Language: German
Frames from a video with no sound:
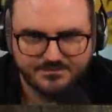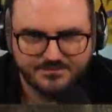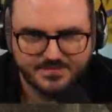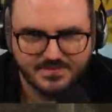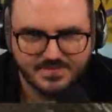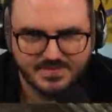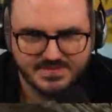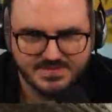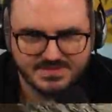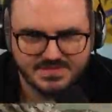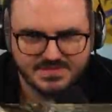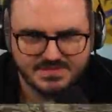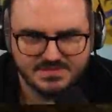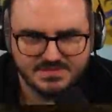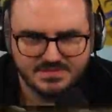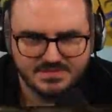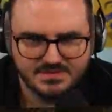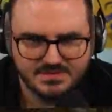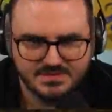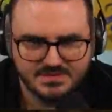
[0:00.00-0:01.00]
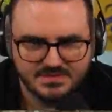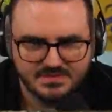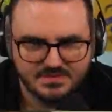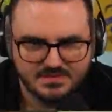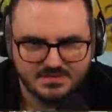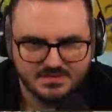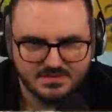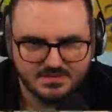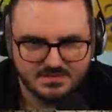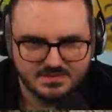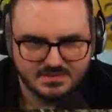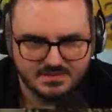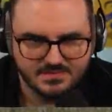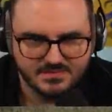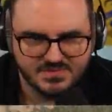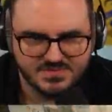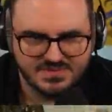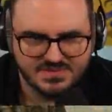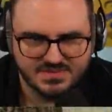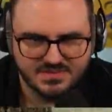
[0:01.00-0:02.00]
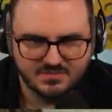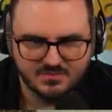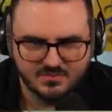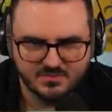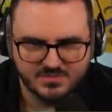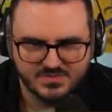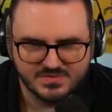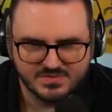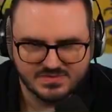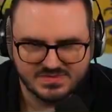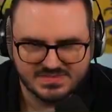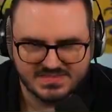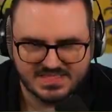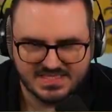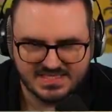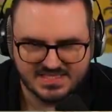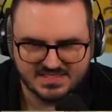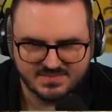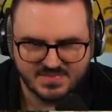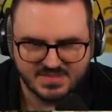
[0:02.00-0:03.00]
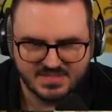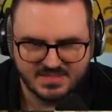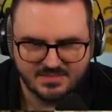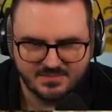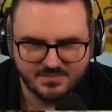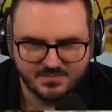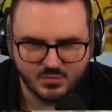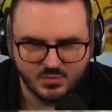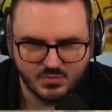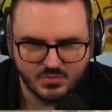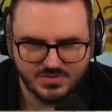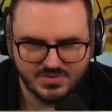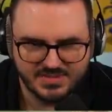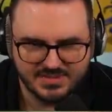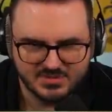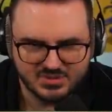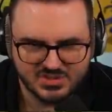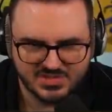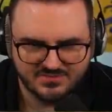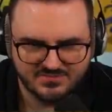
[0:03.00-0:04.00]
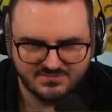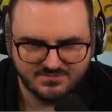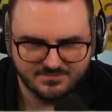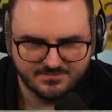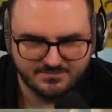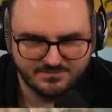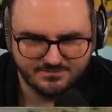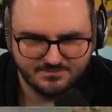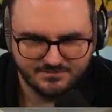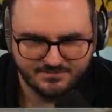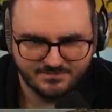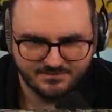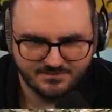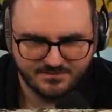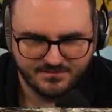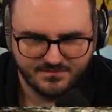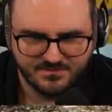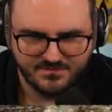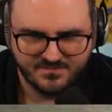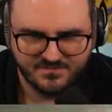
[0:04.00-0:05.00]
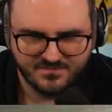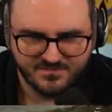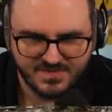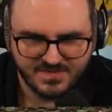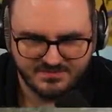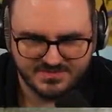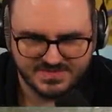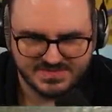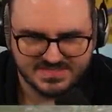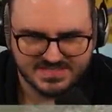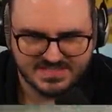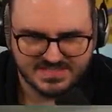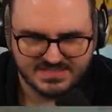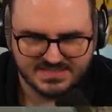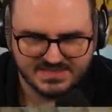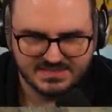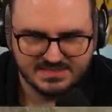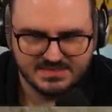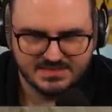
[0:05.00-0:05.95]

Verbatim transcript: Weißt du? Wir müssen hier oben sozusagen erstmal einen Boden erschaffen. Mhm. Wenn es keinen...